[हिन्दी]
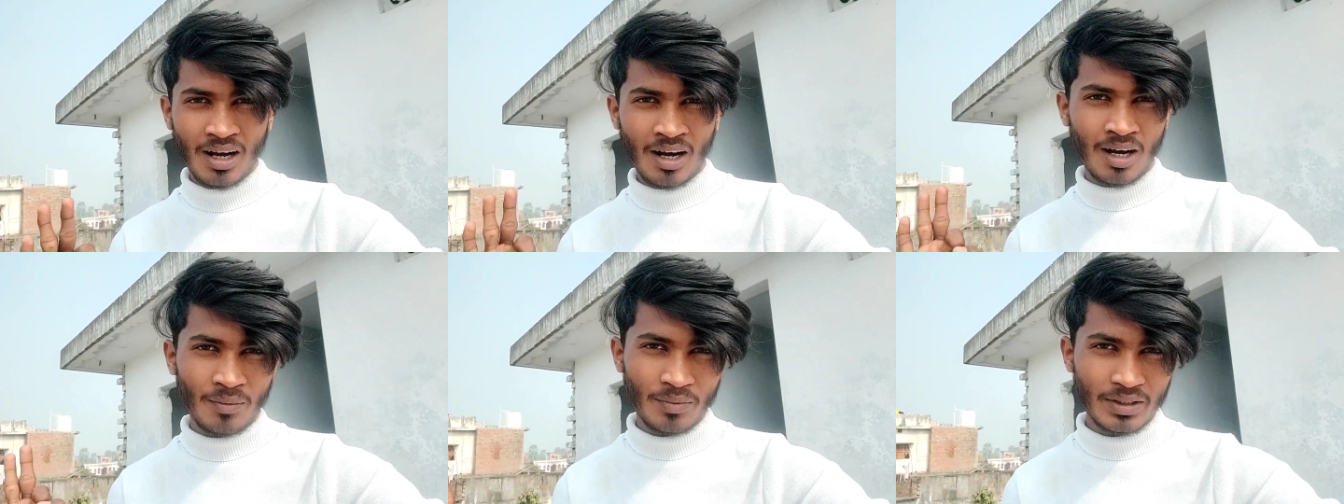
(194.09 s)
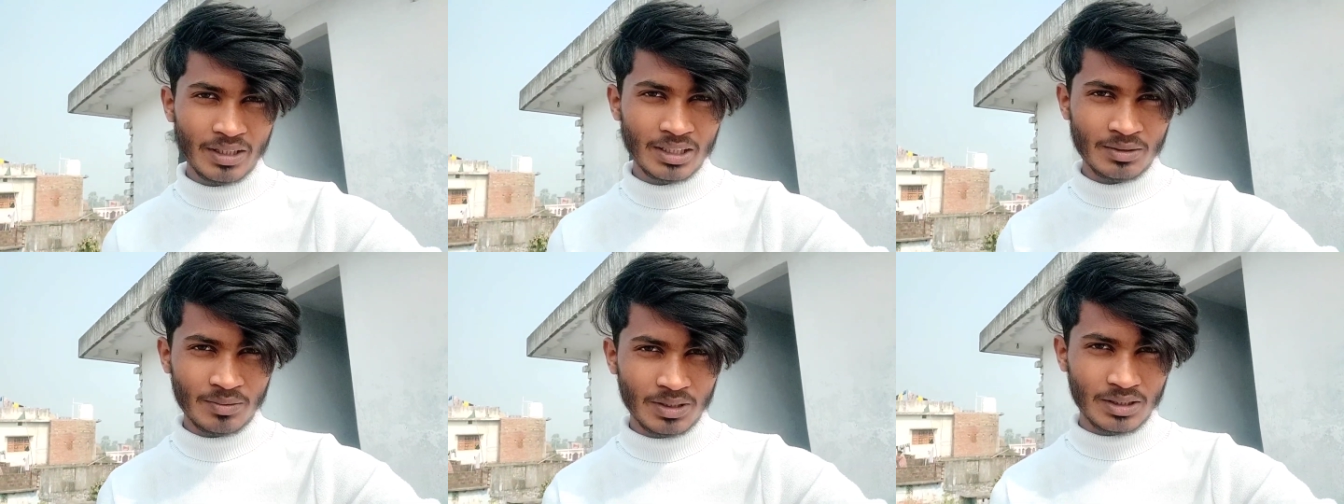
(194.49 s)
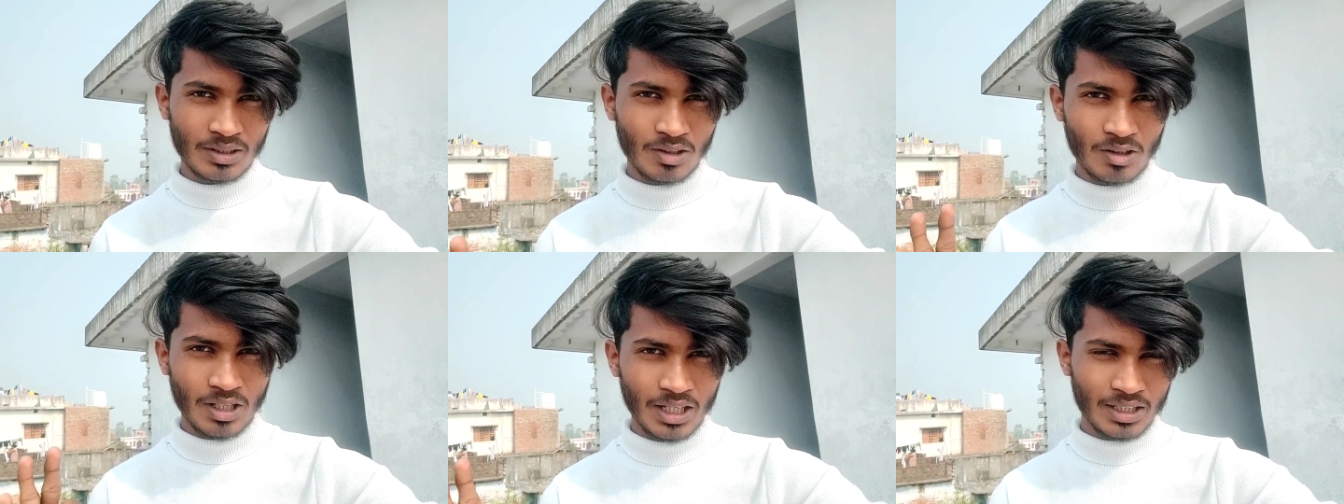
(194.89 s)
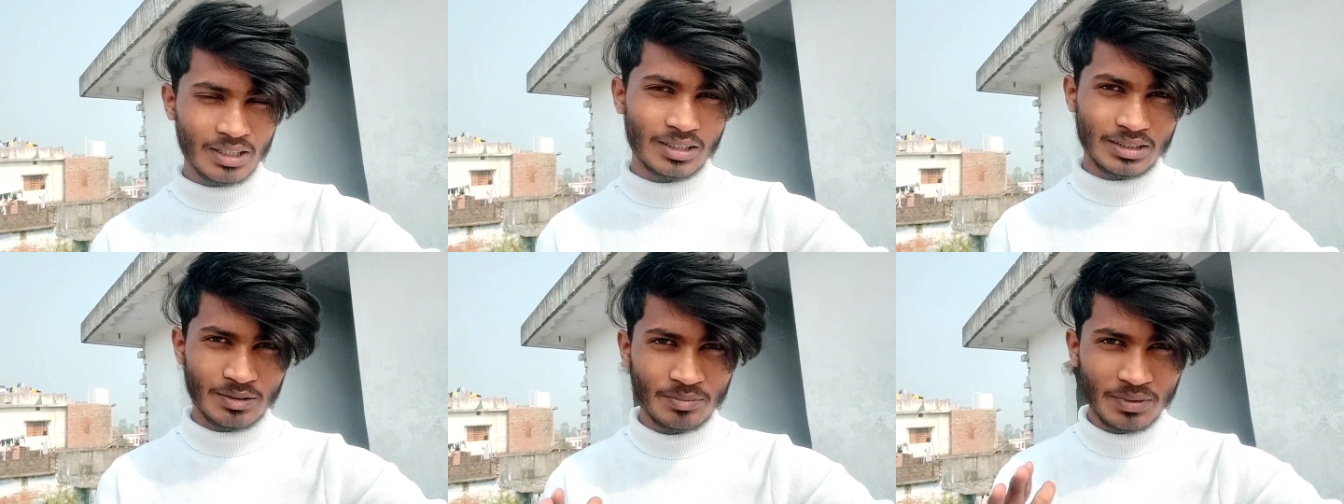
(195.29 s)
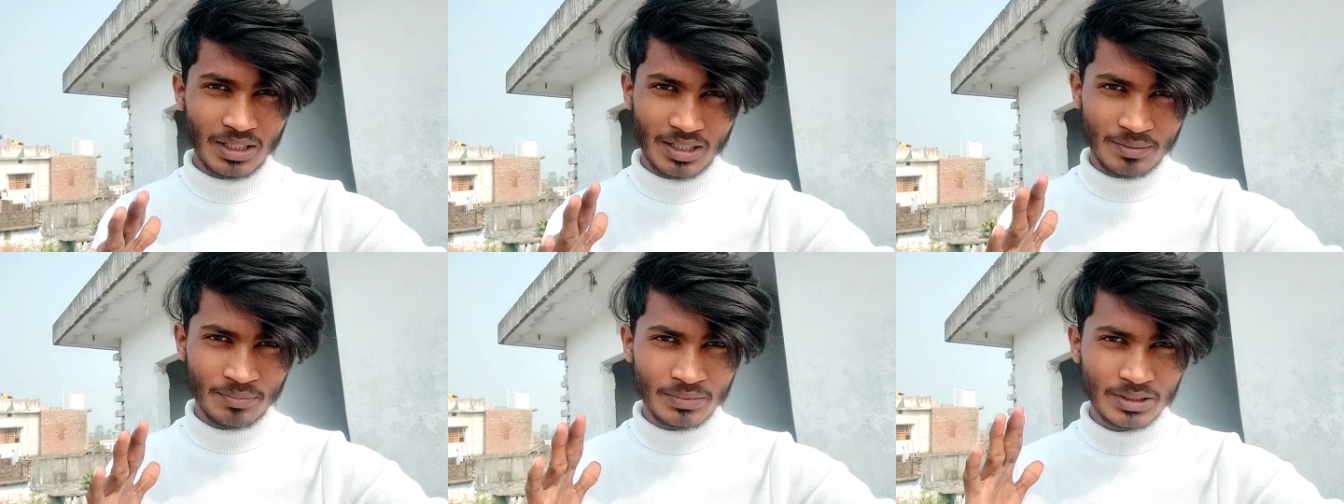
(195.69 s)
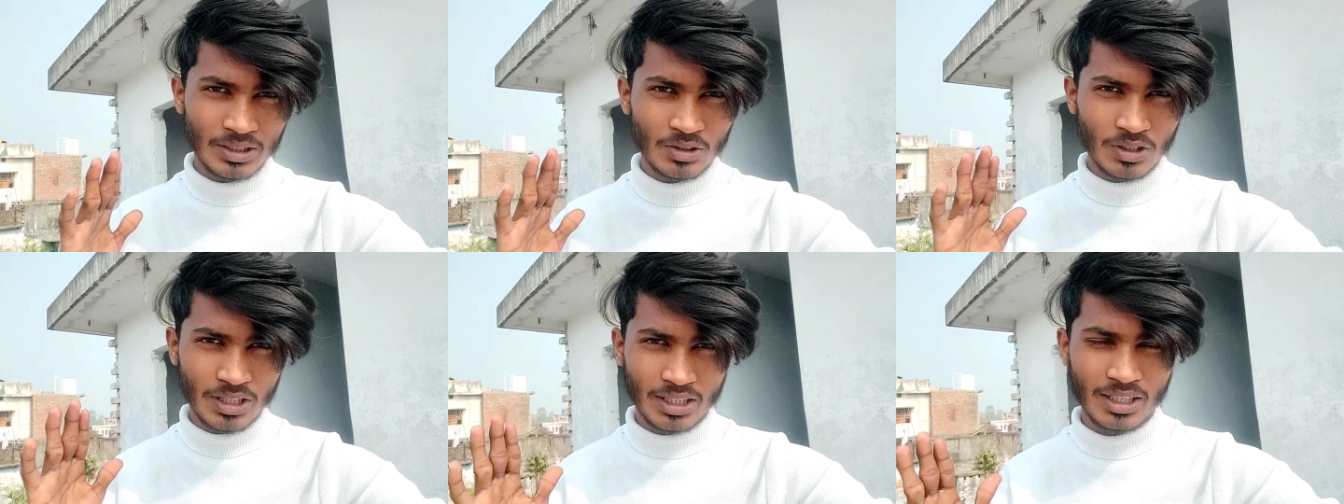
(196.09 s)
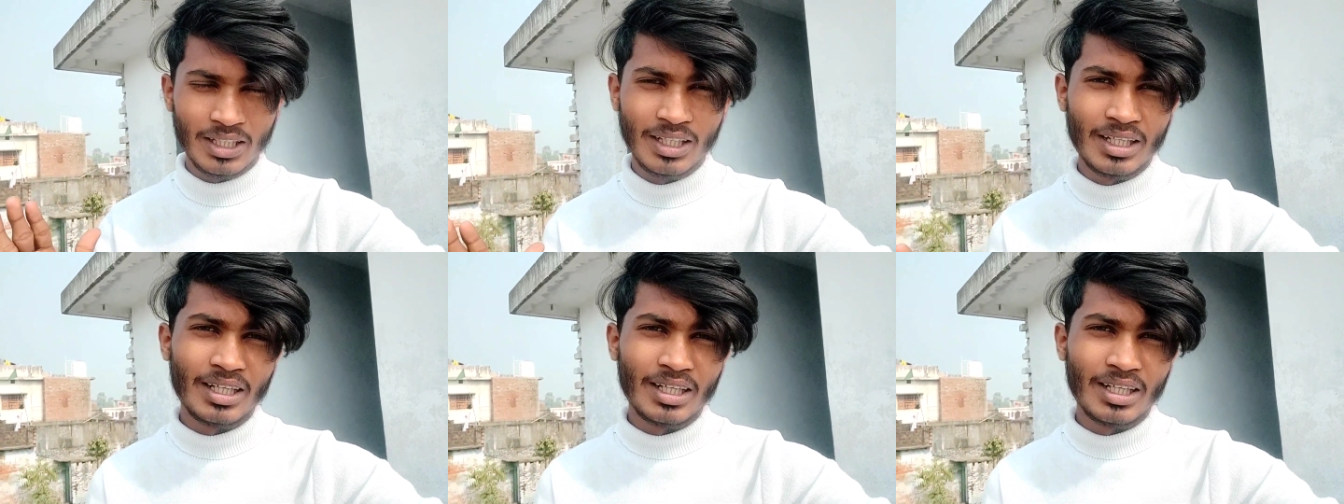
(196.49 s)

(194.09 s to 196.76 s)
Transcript: आबिद अजमत और हैदर सब मिलिए जो है